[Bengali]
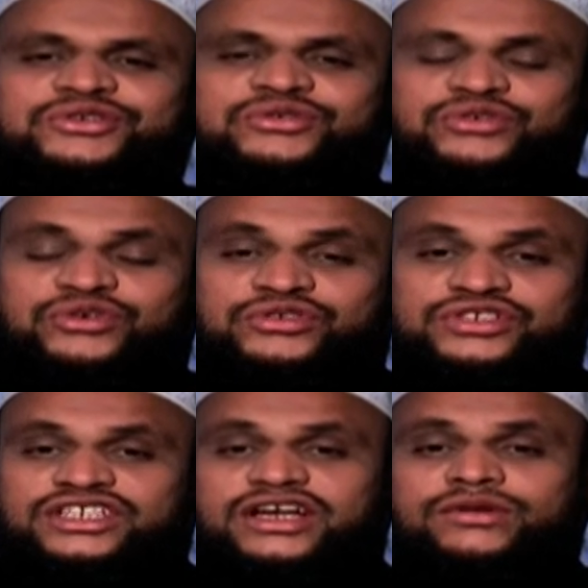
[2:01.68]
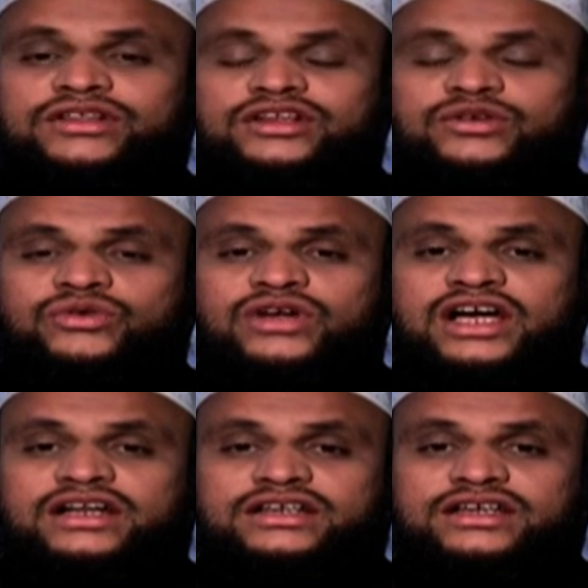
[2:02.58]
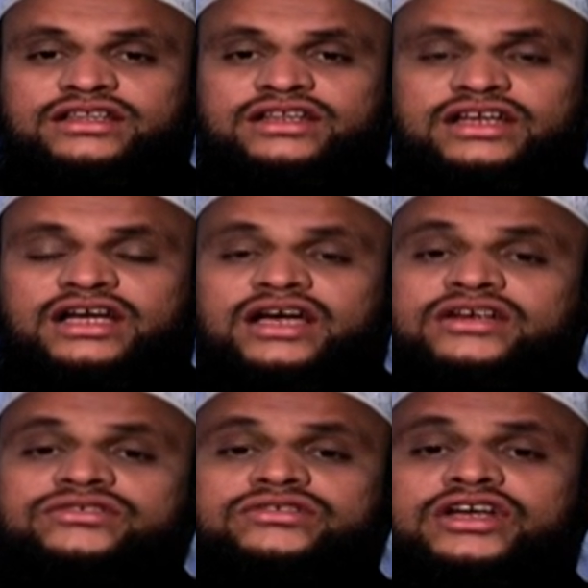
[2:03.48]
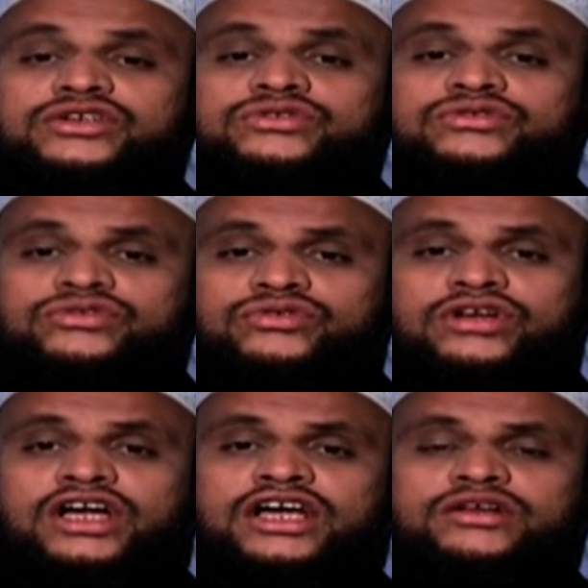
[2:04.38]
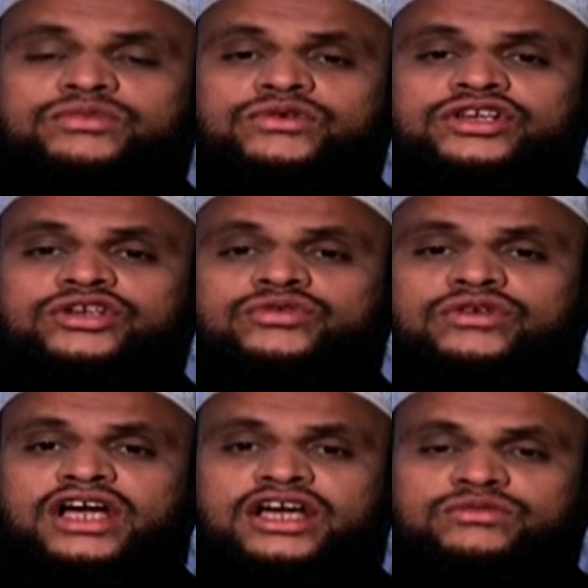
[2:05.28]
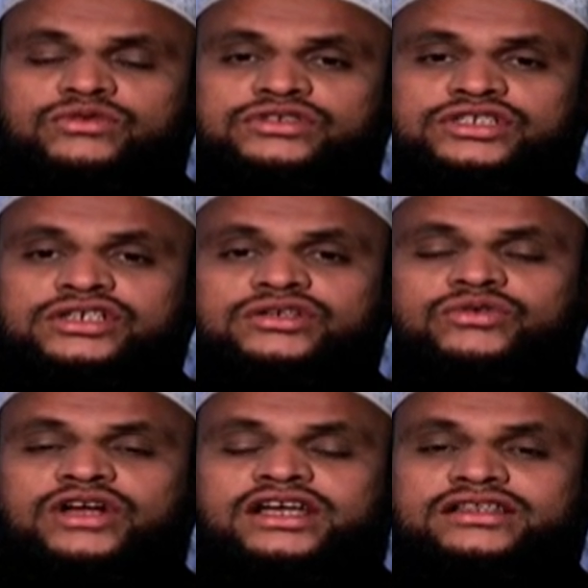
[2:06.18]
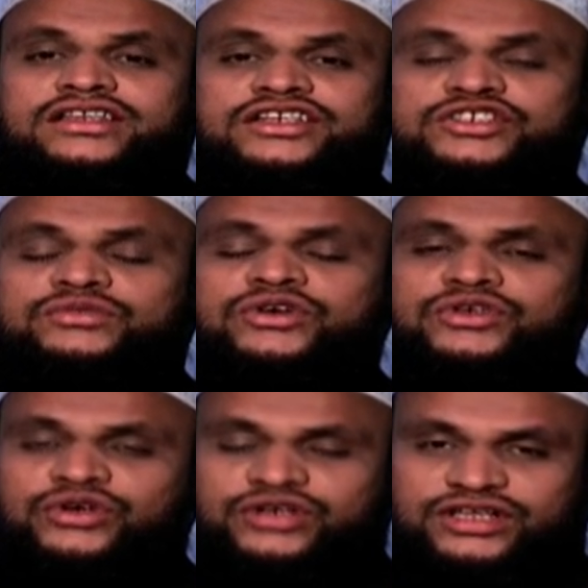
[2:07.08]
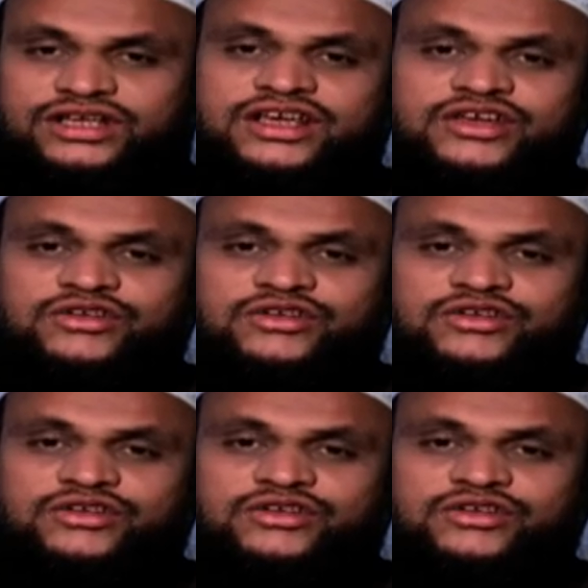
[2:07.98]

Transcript: শুরু করছি আমাদের কোরআন কেন্দ্রিক আয়োজন আসুন কোরআন পড়ি কোরআন বুঝি কোরআন দিয়ে জীবন গড়ি